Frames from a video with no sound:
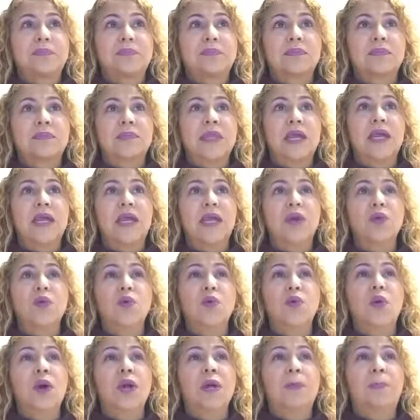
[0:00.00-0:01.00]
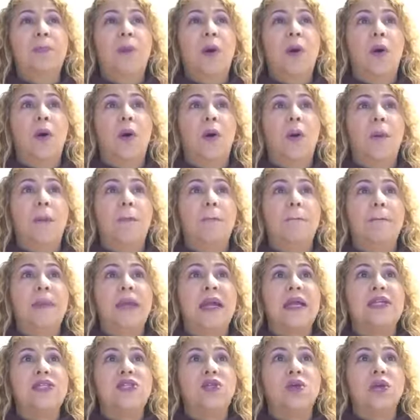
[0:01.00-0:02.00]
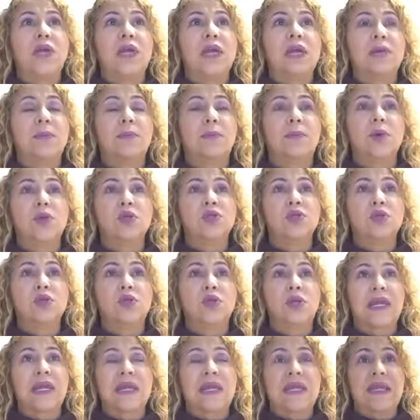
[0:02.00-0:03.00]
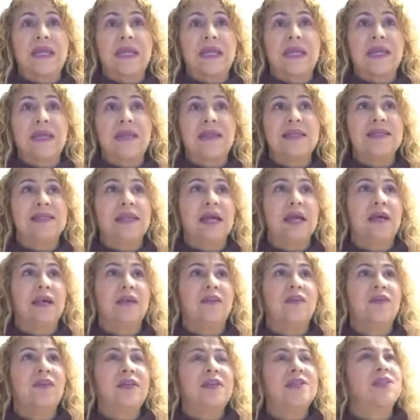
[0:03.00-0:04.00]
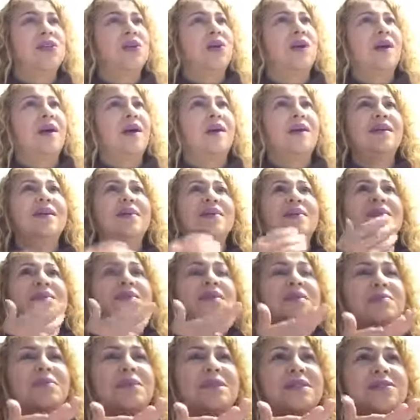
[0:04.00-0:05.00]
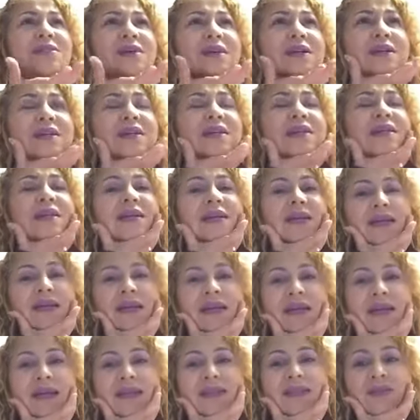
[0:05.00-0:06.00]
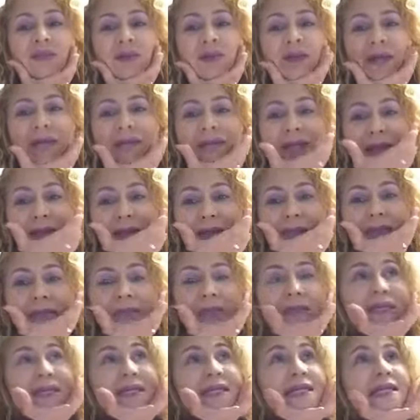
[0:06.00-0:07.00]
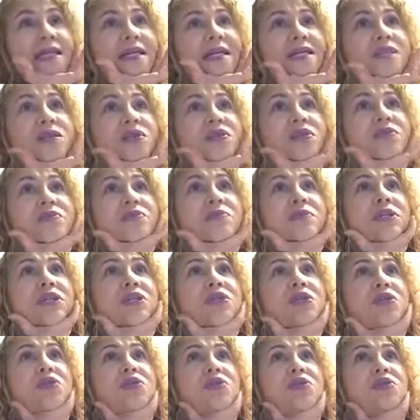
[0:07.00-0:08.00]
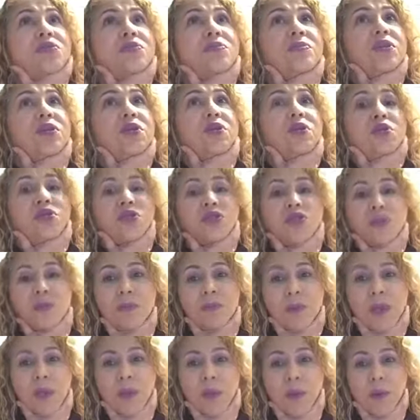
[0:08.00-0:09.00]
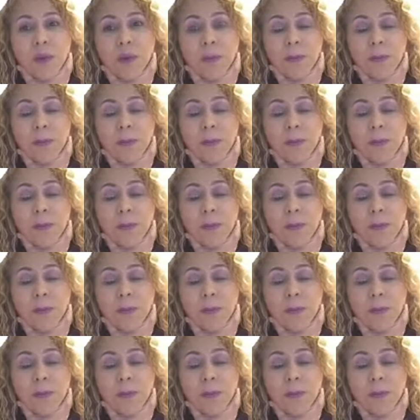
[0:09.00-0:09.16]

tener un cuerpo bello y hermoso requiere de sacrificio. Ay, ¿qué, ¿qué estoy haciendo yo acá? Dios mío, Dios mío, Dios mío.